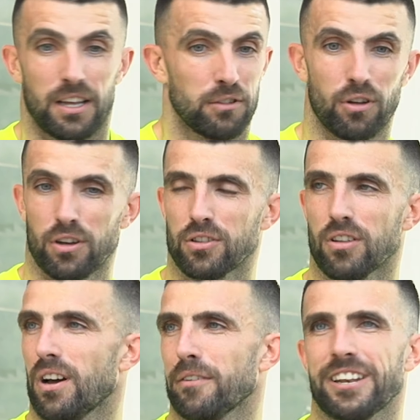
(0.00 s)
todo,
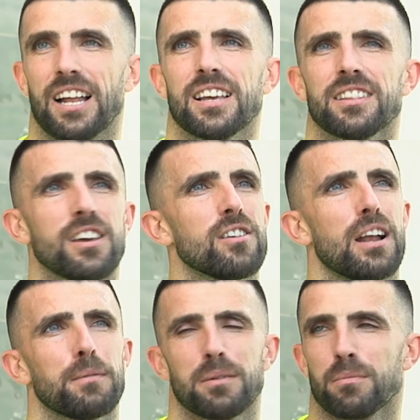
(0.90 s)
todo. Al final, ya te digo,
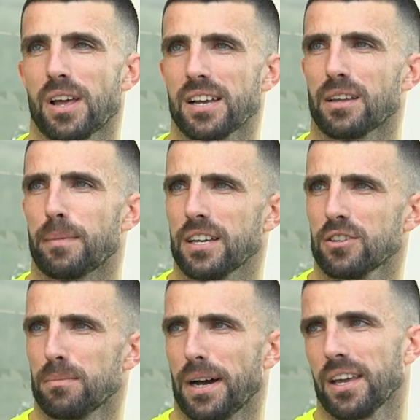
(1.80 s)
la pretemporada está para
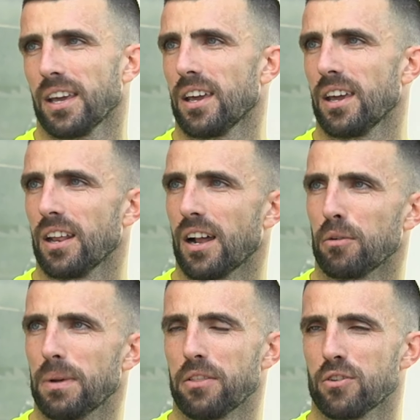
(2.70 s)
eso, para ir
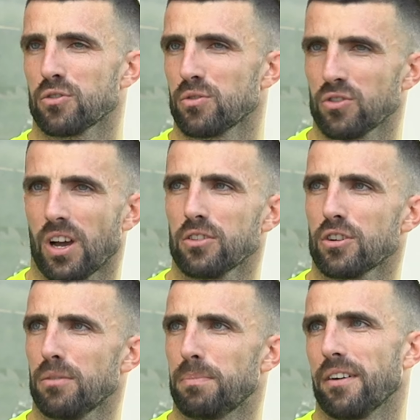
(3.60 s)
acoplándonos unos a
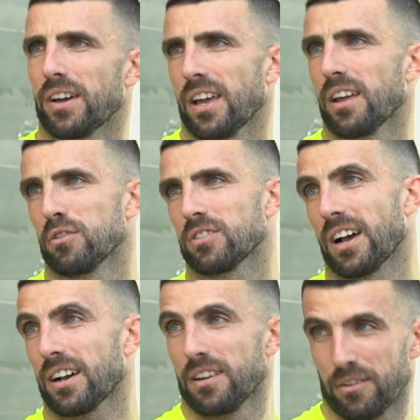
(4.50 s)
otros, para ver
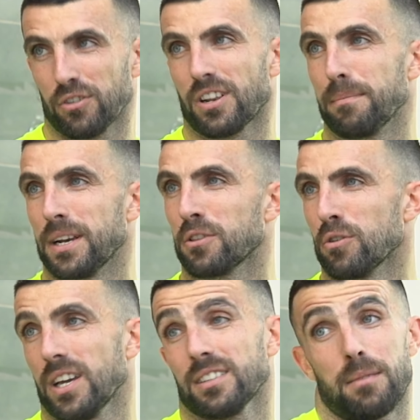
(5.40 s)
nuestras, nuestras
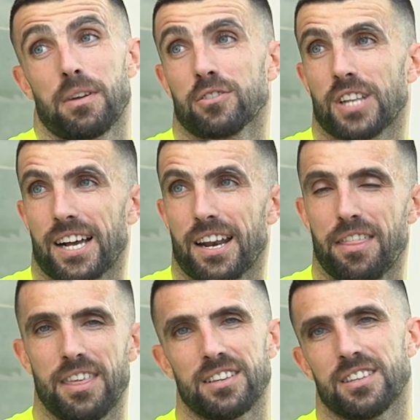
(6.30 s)
virtudes, también nuestras
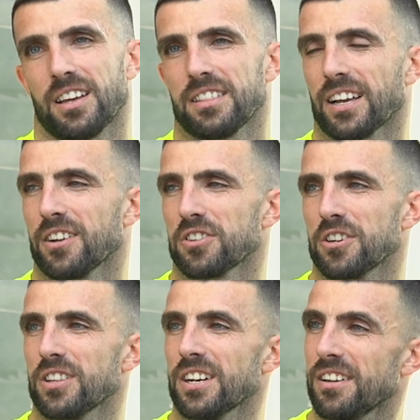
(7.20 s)
carencias, intentar que no se
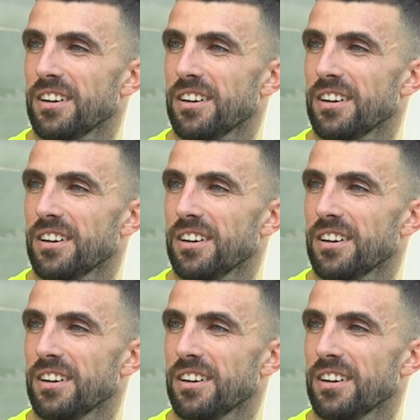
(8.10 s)
noten.